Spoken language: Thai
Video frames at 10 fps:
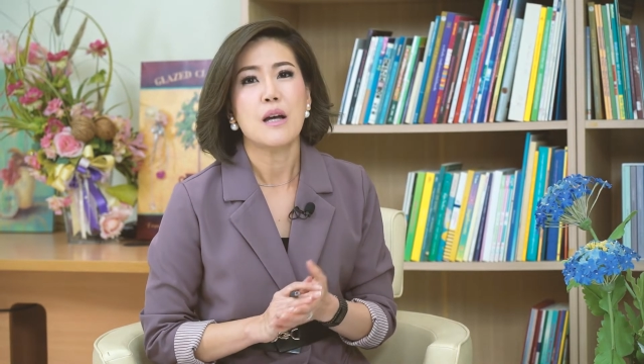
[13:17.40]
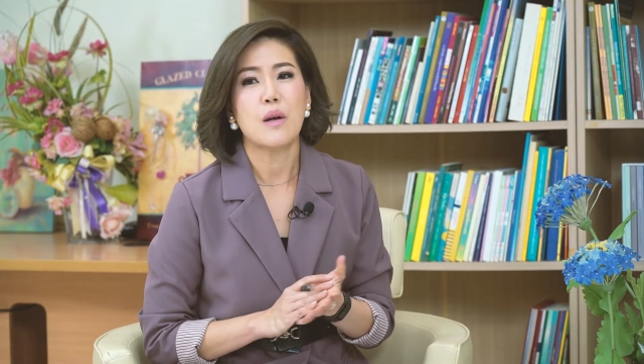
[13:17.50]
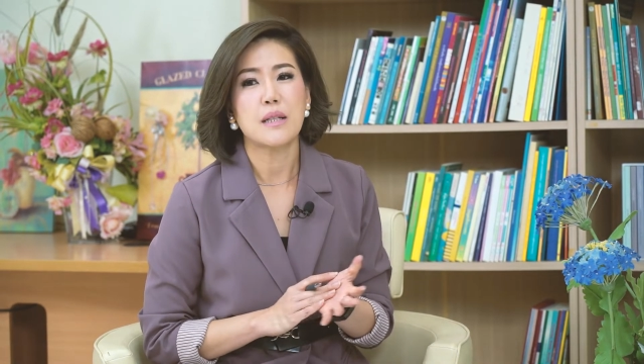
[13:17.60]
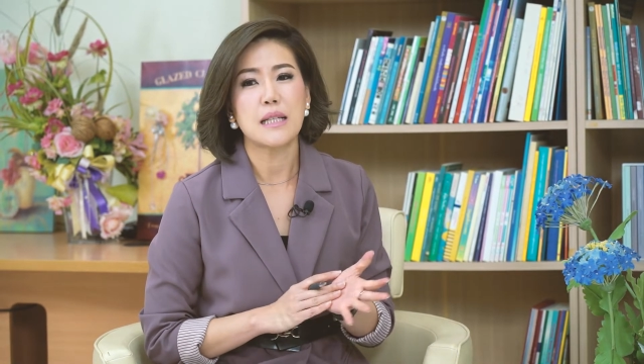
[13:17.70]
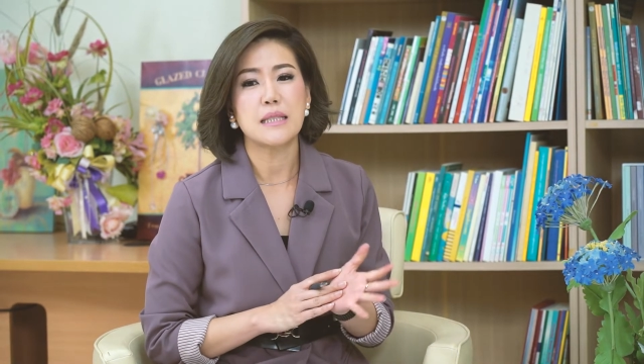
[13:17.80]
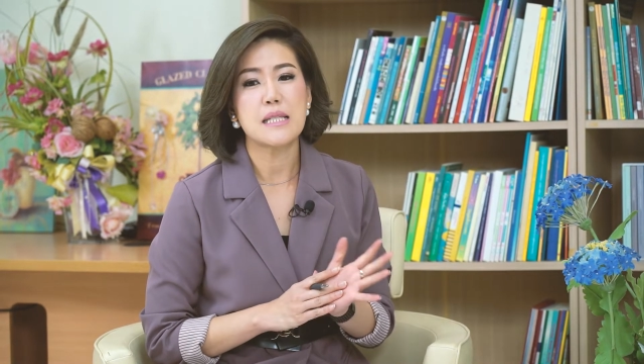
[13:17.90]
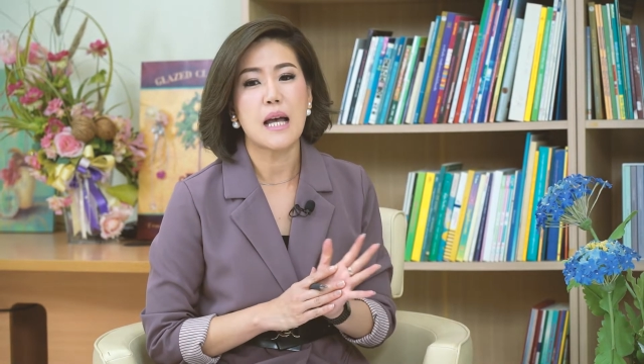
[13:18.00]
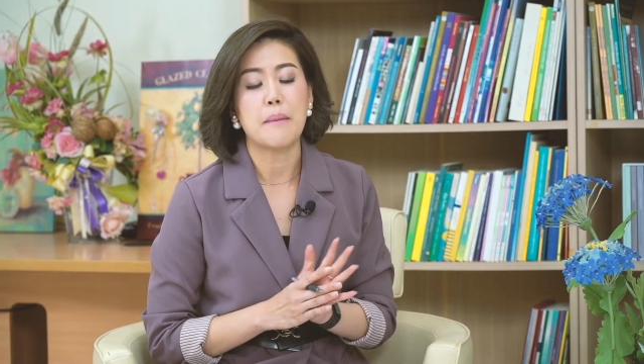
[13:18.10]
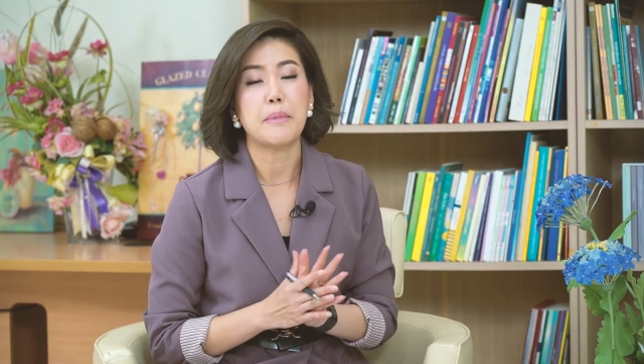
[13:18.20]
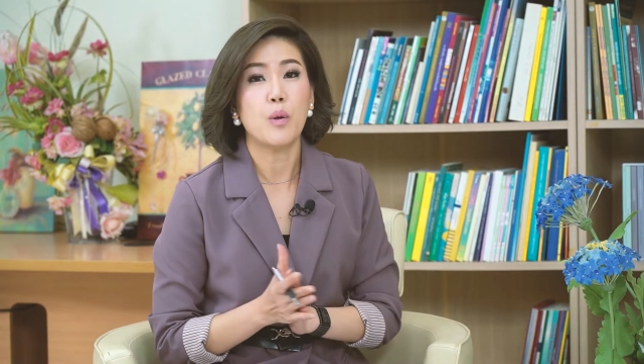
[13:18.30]
ค่อนข้างที่
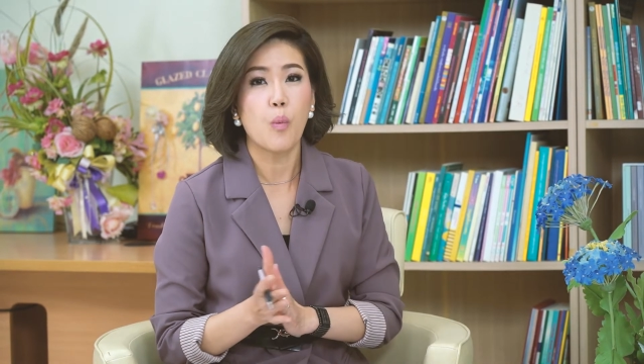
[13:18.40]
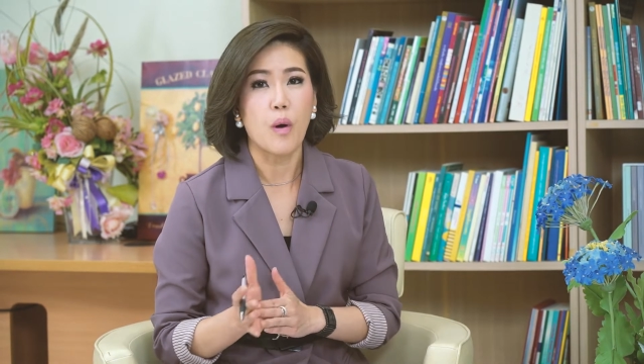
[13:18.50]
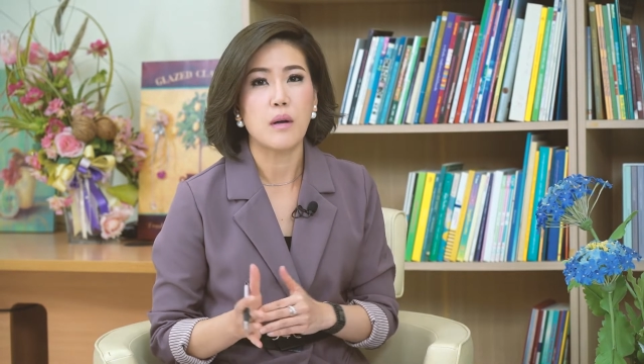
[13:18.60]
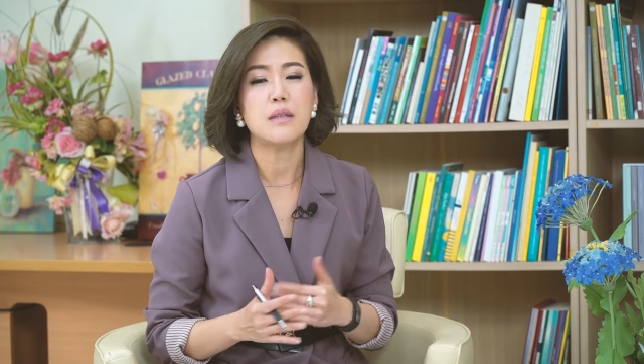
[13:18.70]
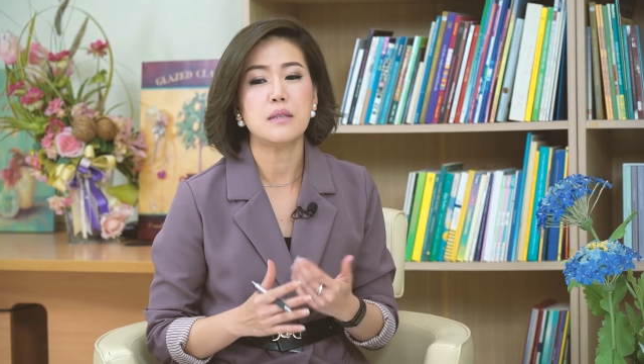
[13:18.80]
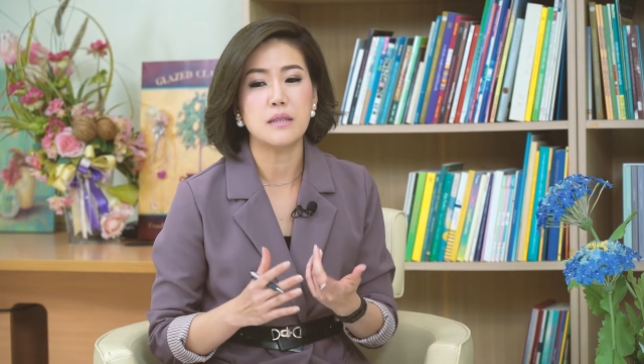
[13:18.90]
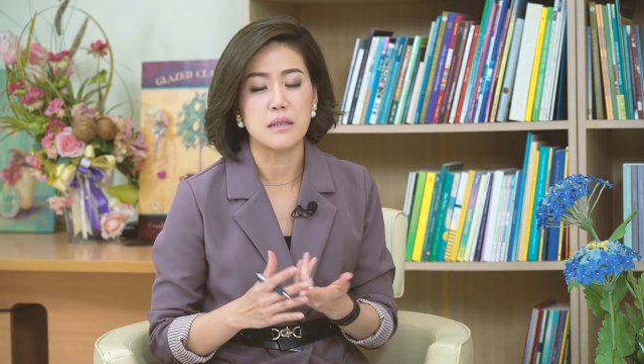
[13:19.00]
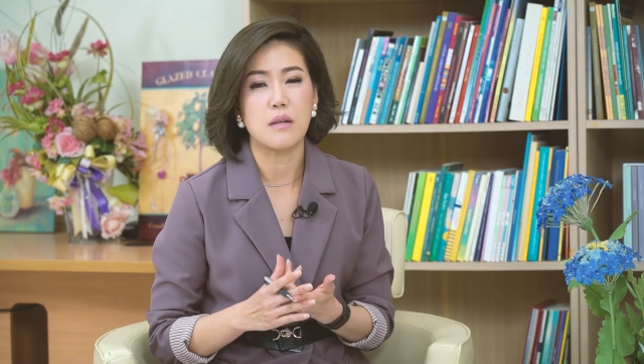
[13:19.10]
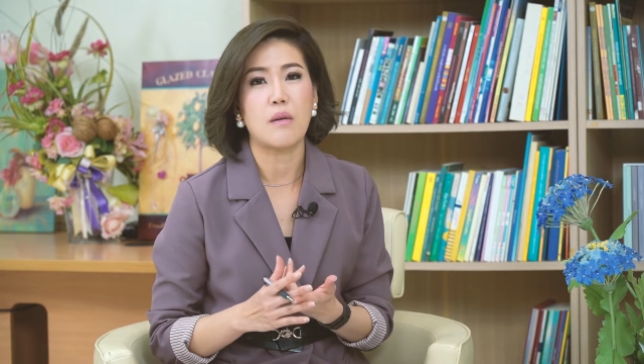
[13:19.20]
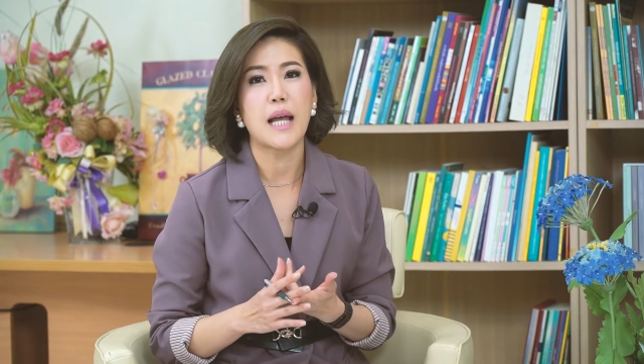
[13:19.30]
จะเป็นห่วงก็คือห
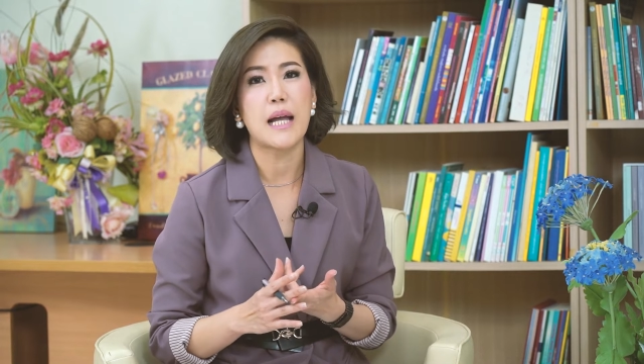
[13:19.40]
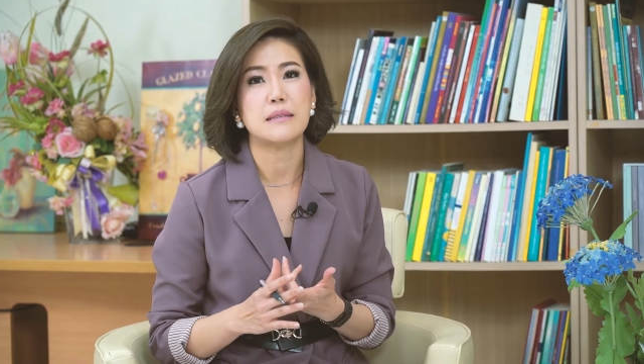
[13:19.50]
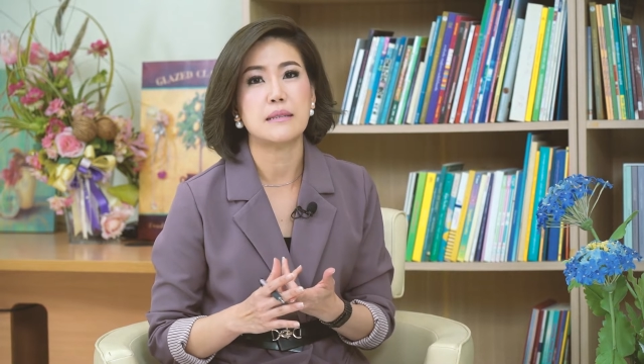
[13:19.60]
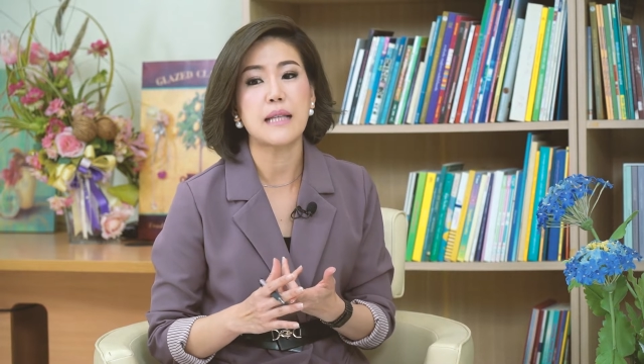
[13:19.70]
นึ่งของการ